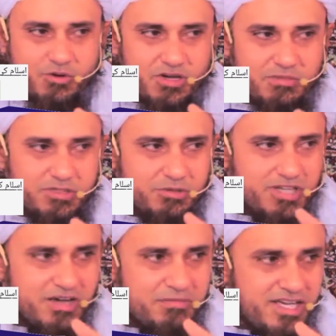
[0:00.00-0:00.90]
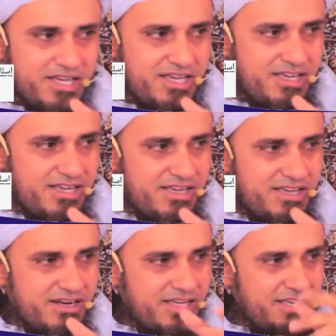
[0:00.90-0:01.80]
कोई भी दुनिया में
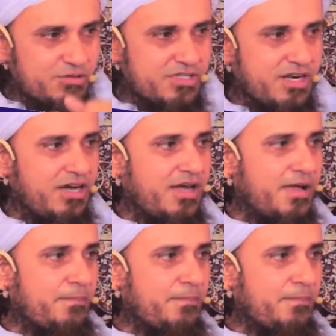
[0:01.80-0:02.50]
नहीं गुजरा